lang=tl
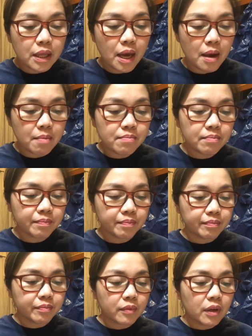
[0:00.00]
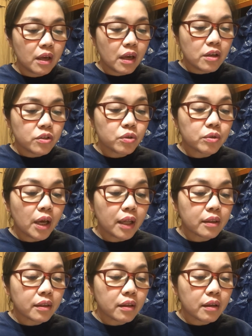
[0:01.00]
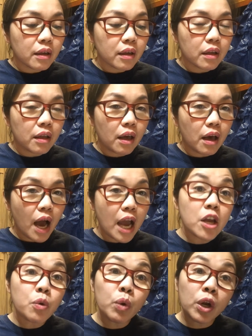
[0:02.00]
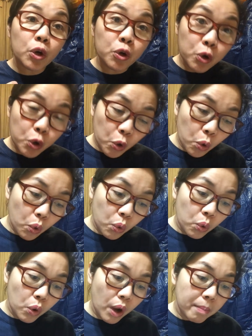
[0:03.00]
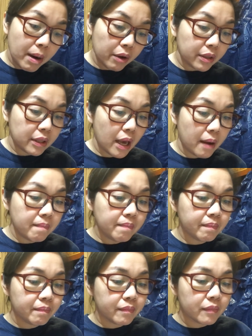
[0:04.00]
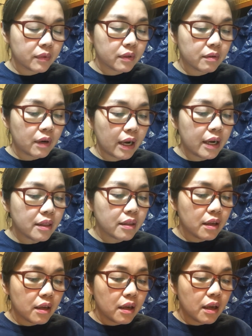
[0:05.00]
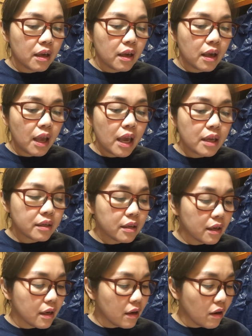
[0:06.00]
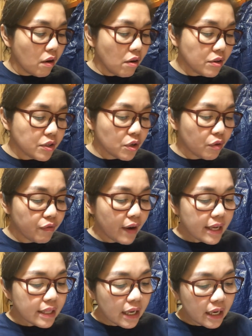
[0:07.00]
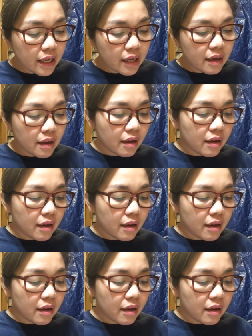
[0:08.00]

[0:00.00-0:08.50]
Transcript: them so that I will know about them, right? And also, finally,